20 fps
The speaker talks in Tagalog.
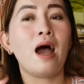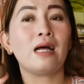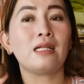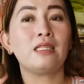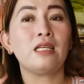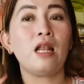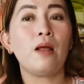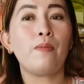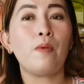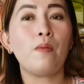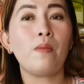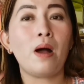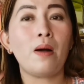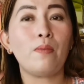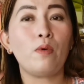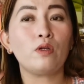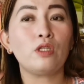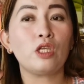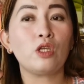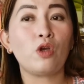at sila po
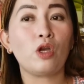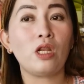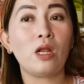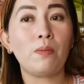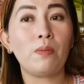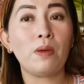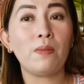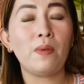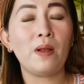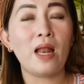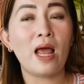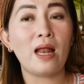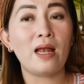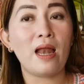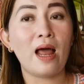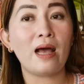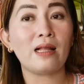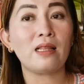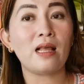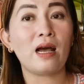mga bossing nito yung nabibili
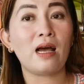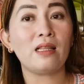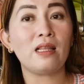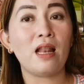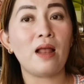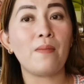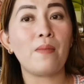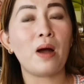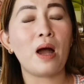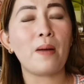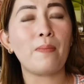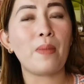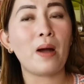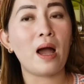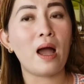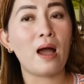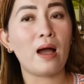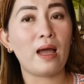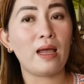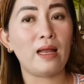ang lahat ng kanilang mga
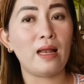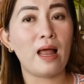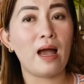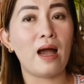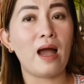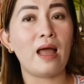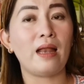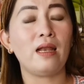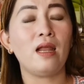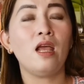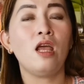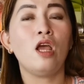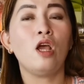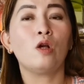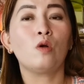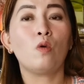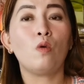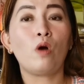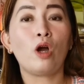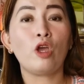pangangailangan.
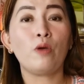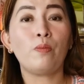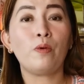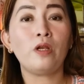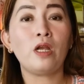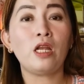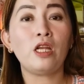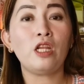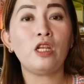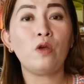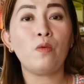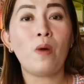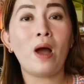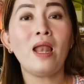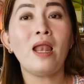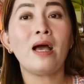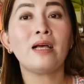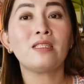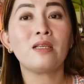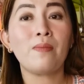Kung kayo po'y
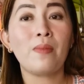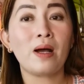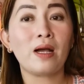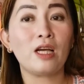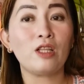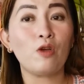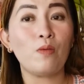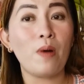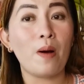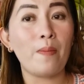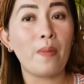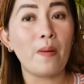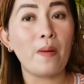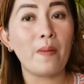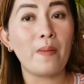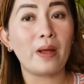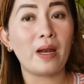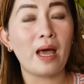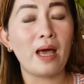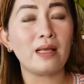naniniwala sa mga gatong
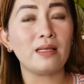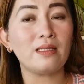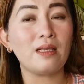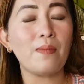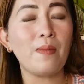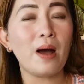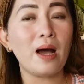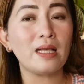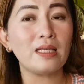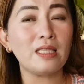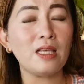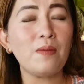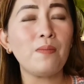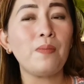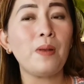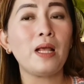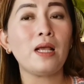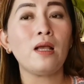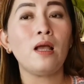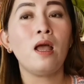mapamamaraan, sa mga
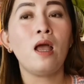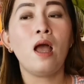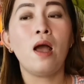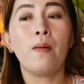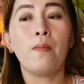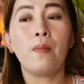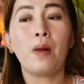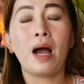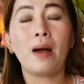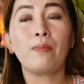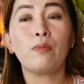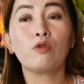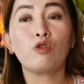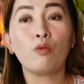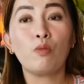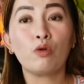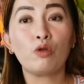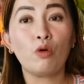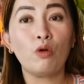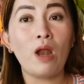simpleng, mga
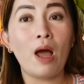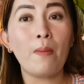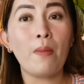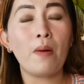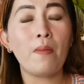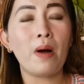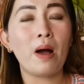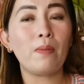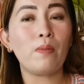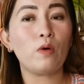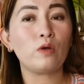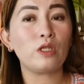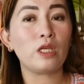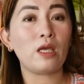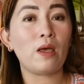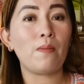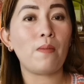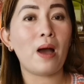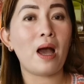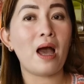puto-buto lamang mga
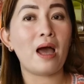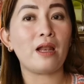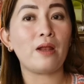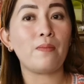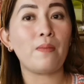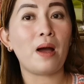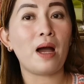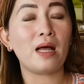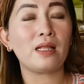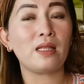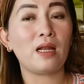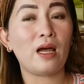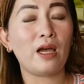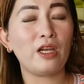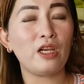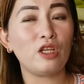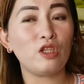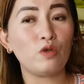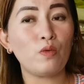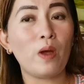bossing ay eh, maaaring
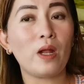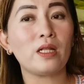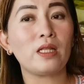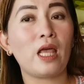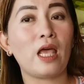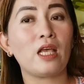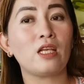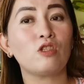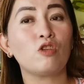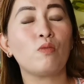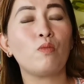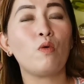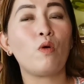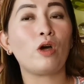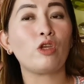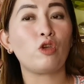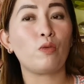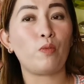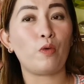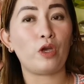maka-attract kayo ng swerte,
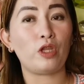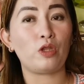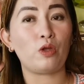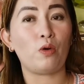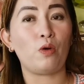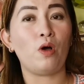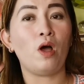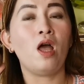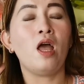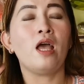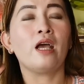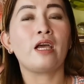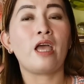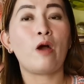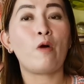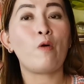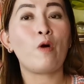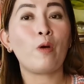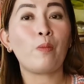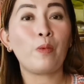subukan niyo po ito.
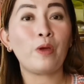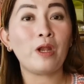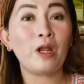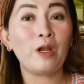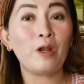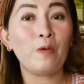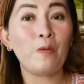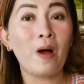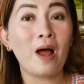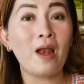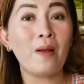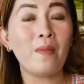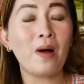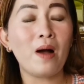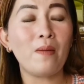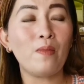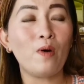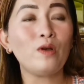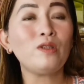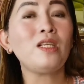Kaya kung kayo pinaniwala
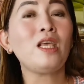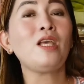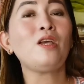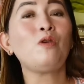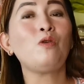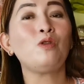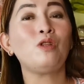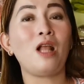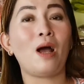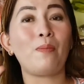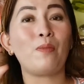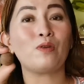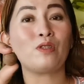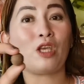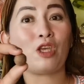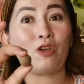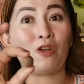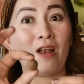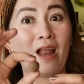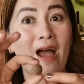mga bossing, good luck po
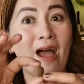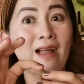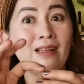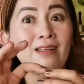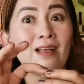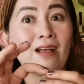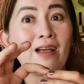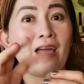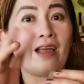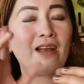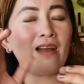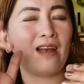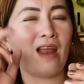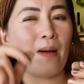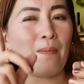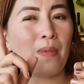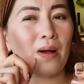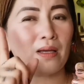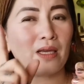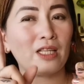sa inyong lahat. Kagaya
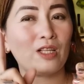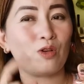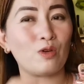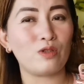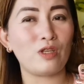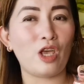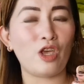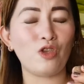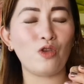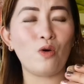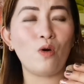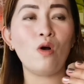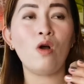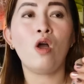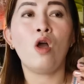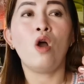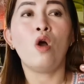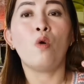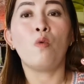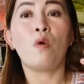na nabanggit ko sa inyo,
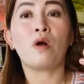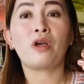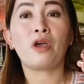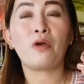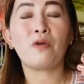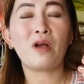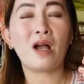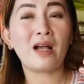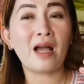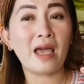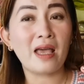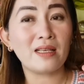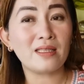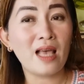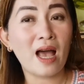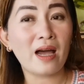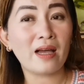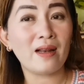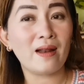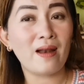huwag kayong gagaya
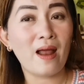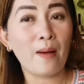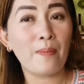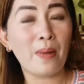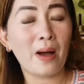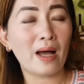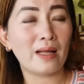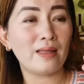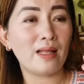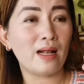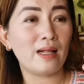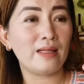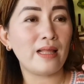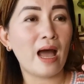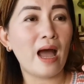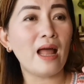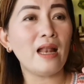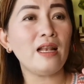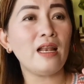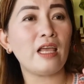sa akin na
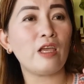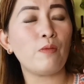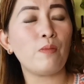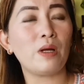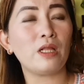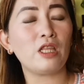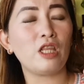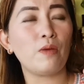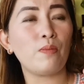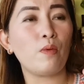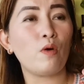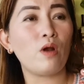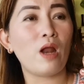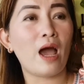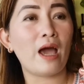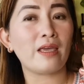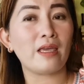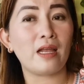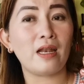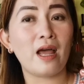napakadaldal, na ibang tipo
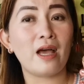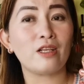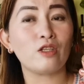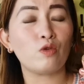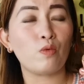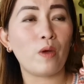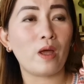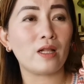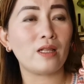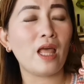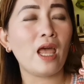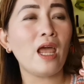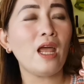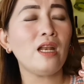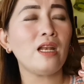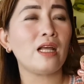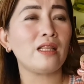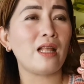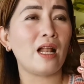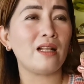na ayan na ang
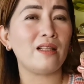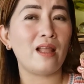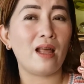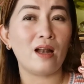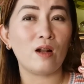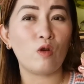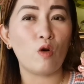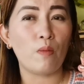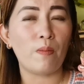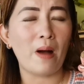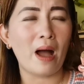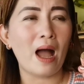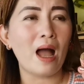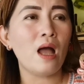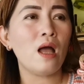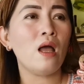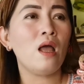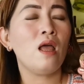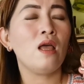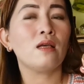swerte, nadaldal ko
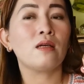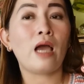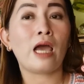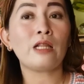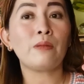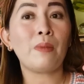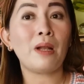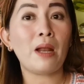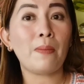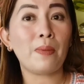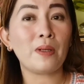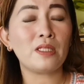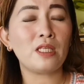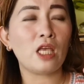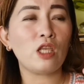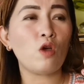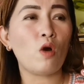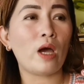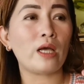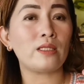pa. Kahit malapit
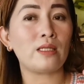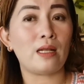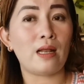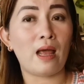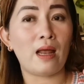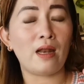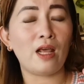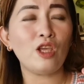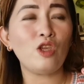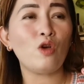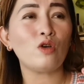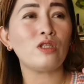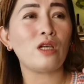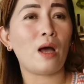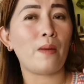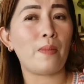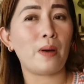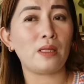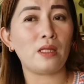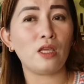sa inyo, kahit sa nanay niyo,
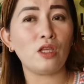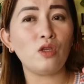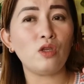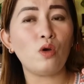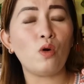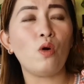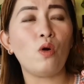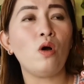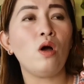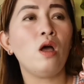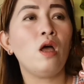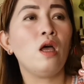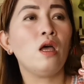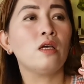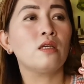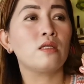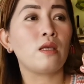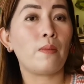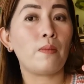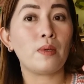sa kapatid niyo,
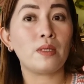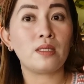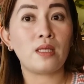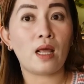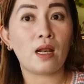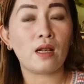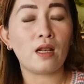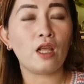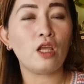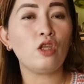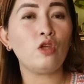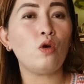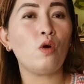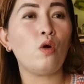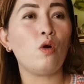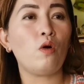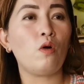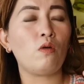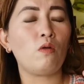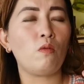sa mister
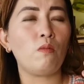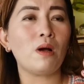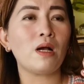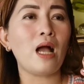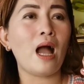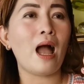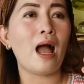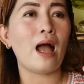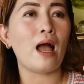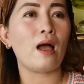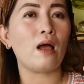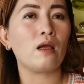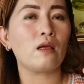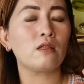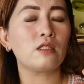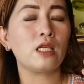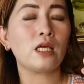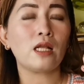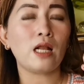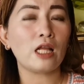ninyo, kumbaga,
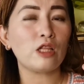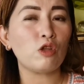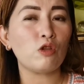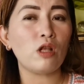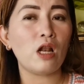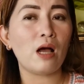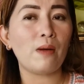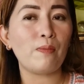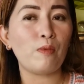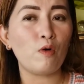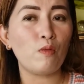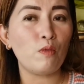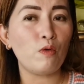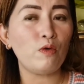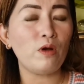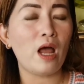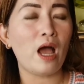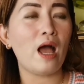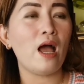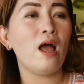sikreto na lang po
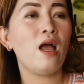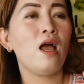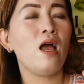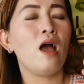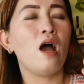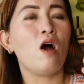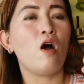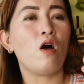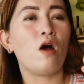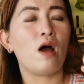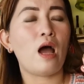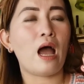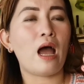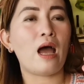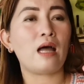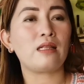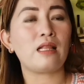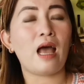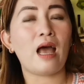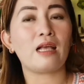muna
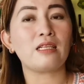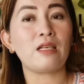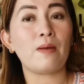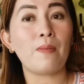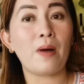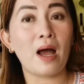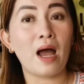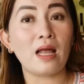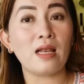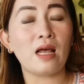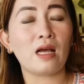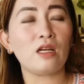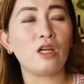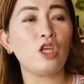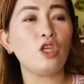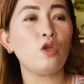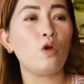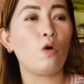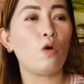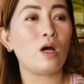at uh, sa mga anak
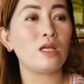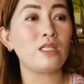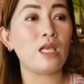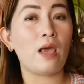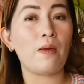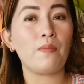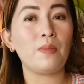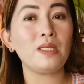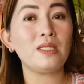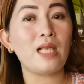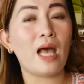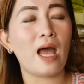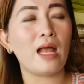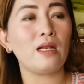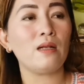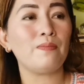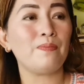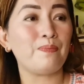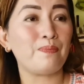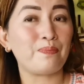ninyo kasi minsan